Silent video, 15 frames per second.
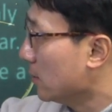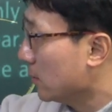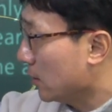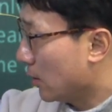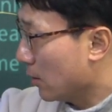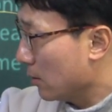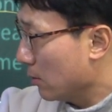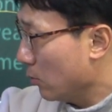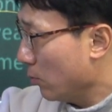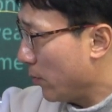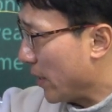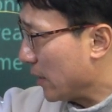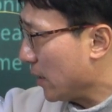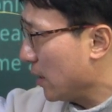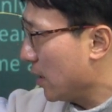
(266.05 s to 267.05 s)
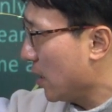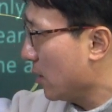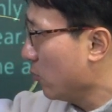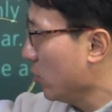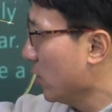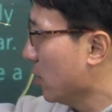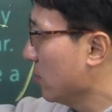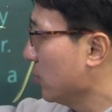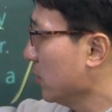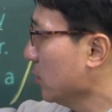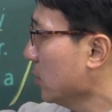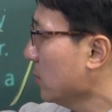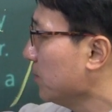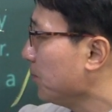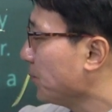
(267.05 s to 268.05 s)
이런 바다에 대한
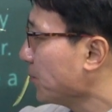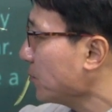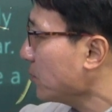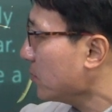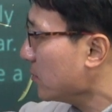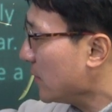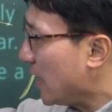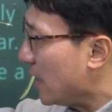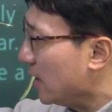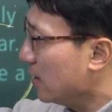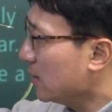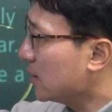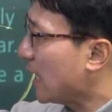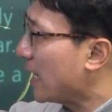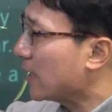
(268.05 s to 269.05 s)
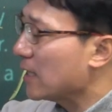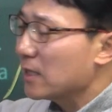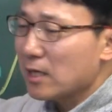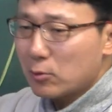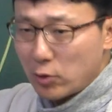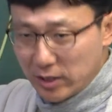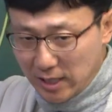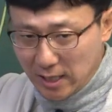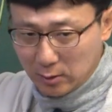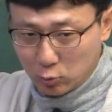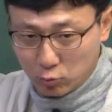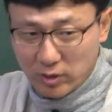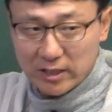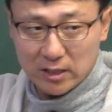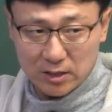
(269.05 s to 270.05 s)
위협은 잘하다 되다
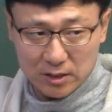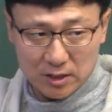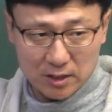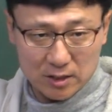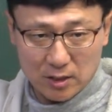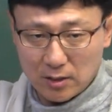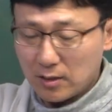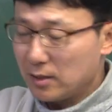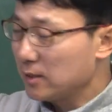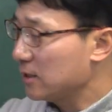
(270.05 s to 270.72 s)
두 가지 뜻이 있어.